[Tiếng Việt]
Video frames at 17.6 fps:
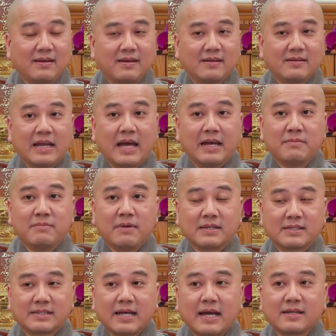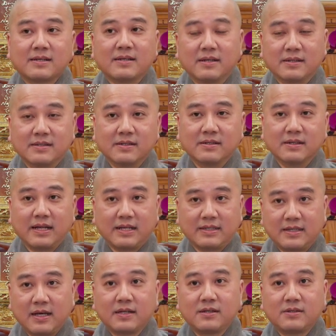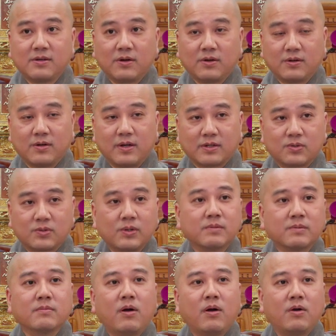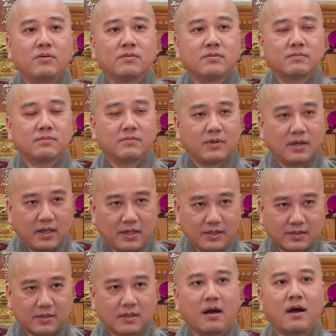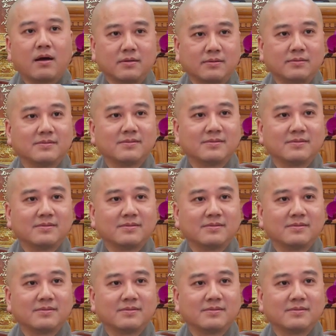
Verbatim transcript: để mà xác định người này chết rồi, là tuyên bố he's gone,